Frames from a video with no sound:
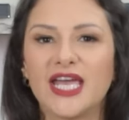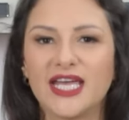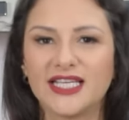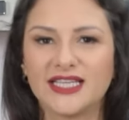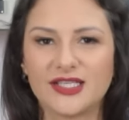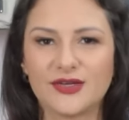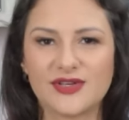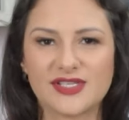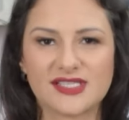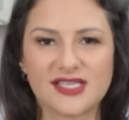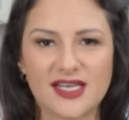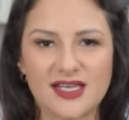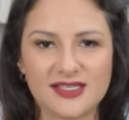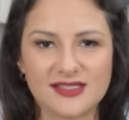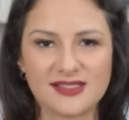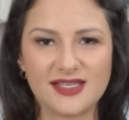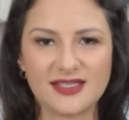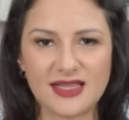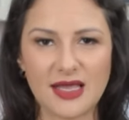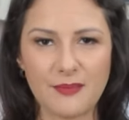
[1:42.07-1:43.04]
então essa
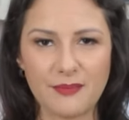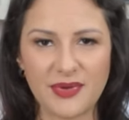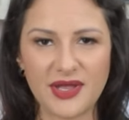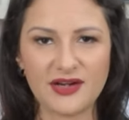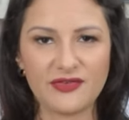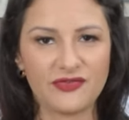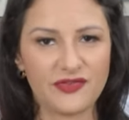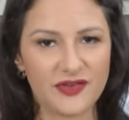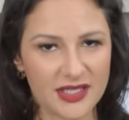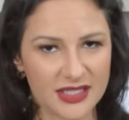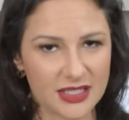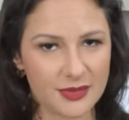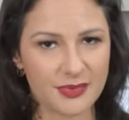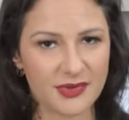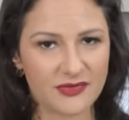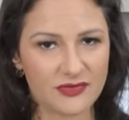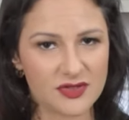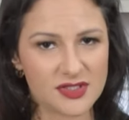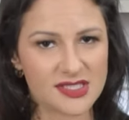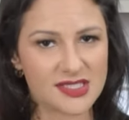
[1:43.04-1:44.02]
receita é perfeita
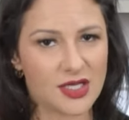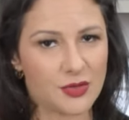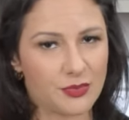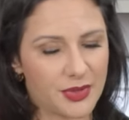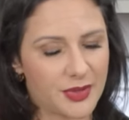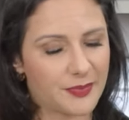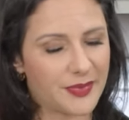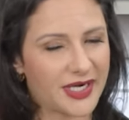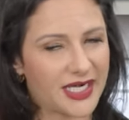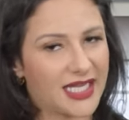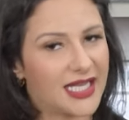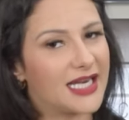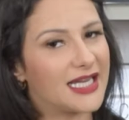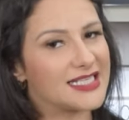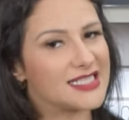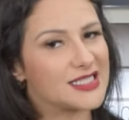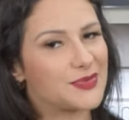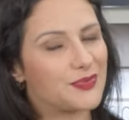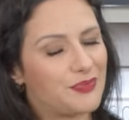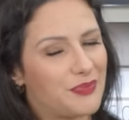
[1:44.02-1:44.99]
para você. Eu preparei ela
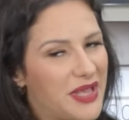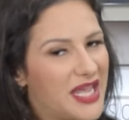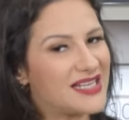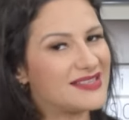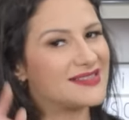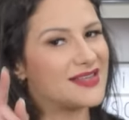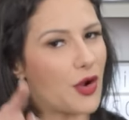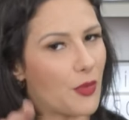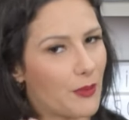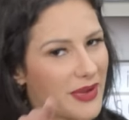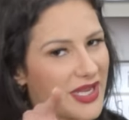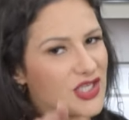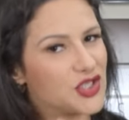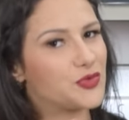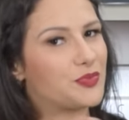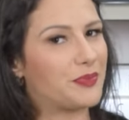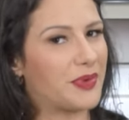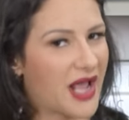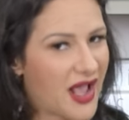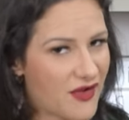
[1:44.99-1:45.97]

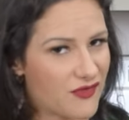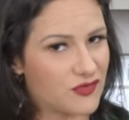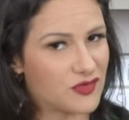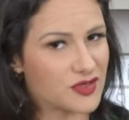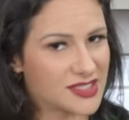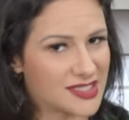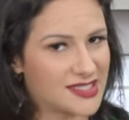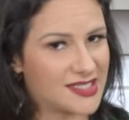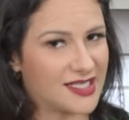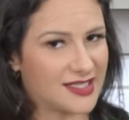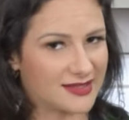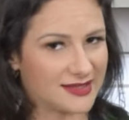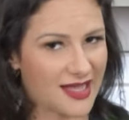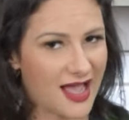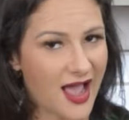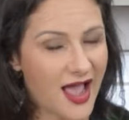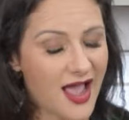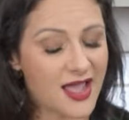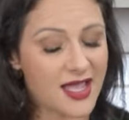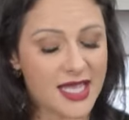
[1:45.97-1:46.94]
especialmente para você,
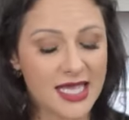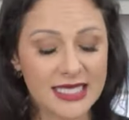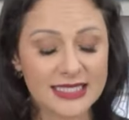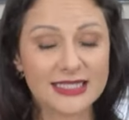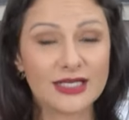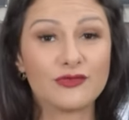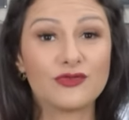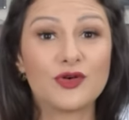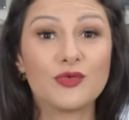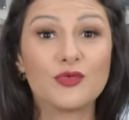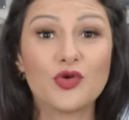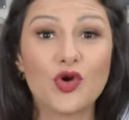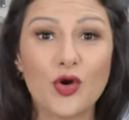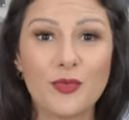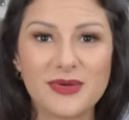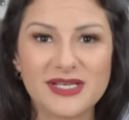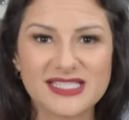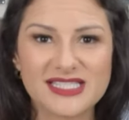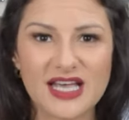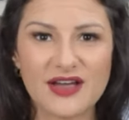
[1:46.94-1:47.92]
tá? Então vamos
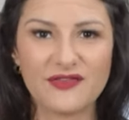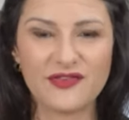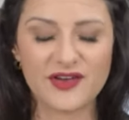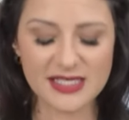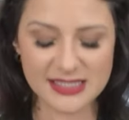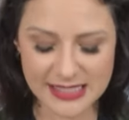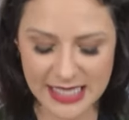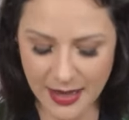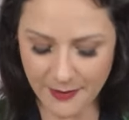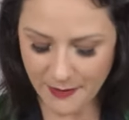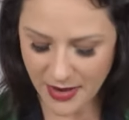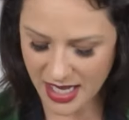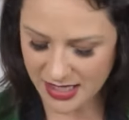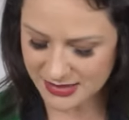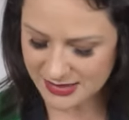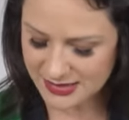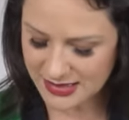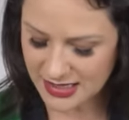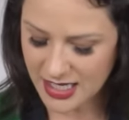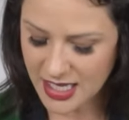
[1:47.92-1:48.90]
começar a fazer a
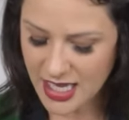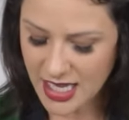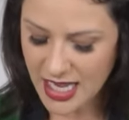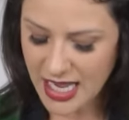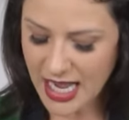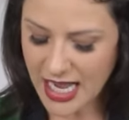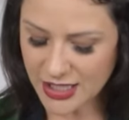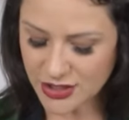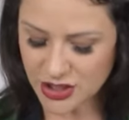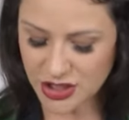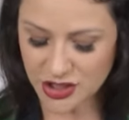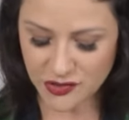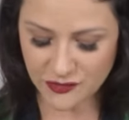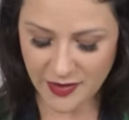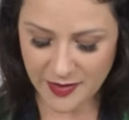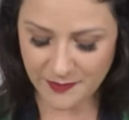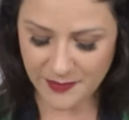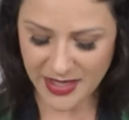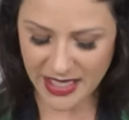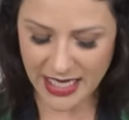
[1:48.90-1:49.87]
massa a gente
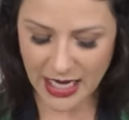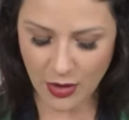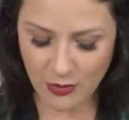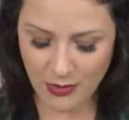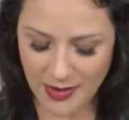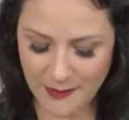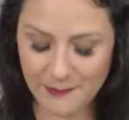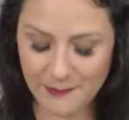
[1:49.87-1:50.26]
vai pegar uma